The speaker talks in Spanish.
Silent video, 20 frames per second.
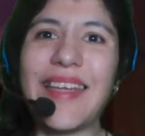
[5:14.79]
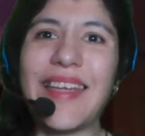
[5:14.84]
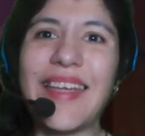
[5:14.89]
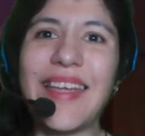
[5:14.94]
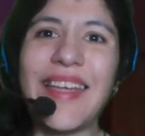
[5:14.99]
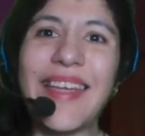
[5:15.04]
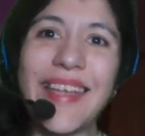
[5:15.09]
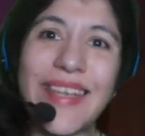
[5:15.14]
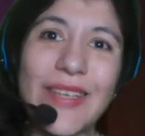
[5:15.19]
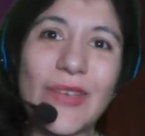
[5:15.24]

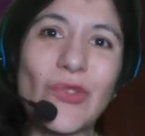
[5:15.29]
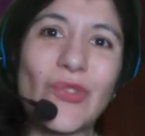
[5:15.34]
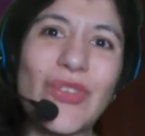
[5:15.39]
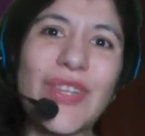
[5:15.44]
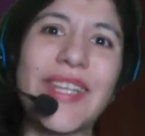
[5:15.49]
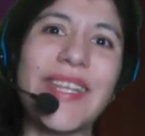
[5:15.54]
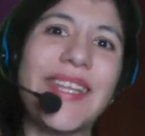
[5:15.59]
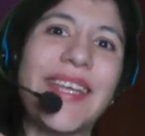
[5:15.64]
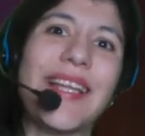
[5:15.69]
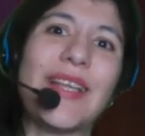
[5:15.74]
ellos
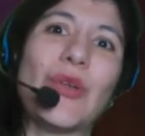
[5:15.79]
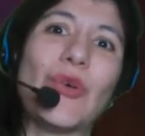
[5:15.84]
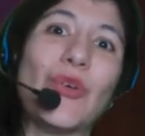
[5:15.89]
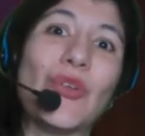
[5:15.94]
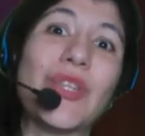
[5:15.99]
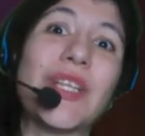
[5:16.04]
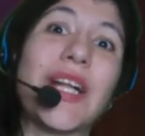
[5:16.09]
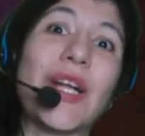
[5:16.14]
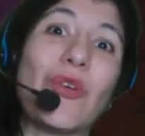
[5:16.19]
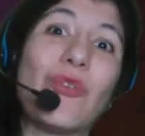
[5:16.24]
tenían
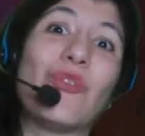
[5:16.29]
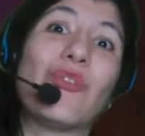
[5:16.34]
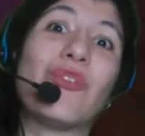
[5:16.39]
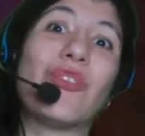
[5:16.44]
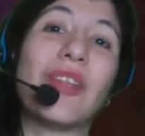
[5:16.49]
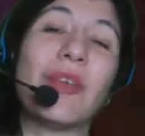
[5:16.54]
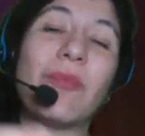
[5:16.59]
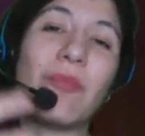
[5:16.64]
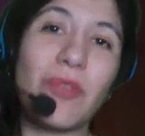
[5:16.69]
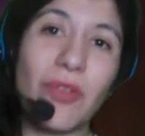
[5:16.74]
otra
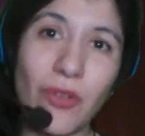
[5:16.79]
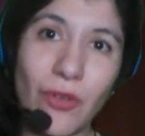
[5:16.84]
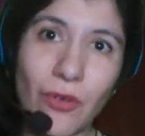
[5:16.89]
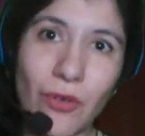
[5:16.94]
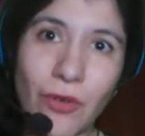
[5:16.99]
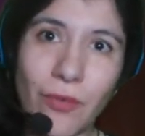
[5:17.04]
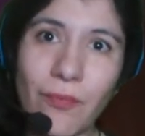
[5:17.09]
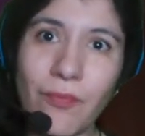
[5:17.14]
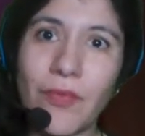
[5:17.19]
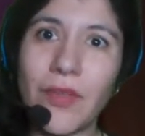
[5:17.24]
concepción